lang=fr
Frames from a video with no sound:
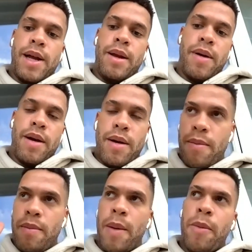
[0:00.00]
ma,
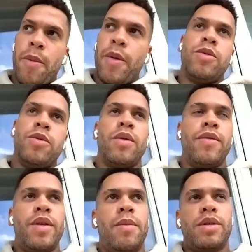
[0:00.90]
ma première option,
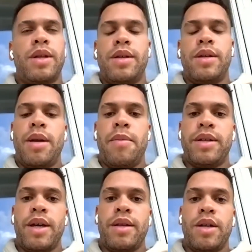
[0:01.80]
évidemment, c'était le
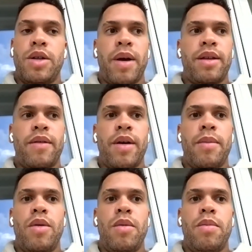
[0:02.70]
basket, et je partais
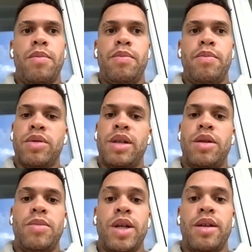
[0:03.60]
vraiment pour cet
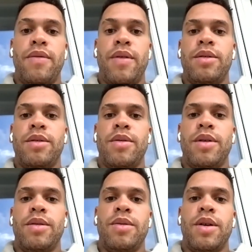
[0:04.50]
objectif-là, tu vois,
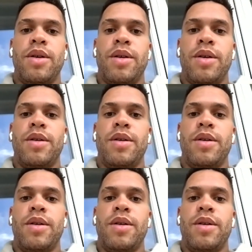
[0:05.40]
donc, euh,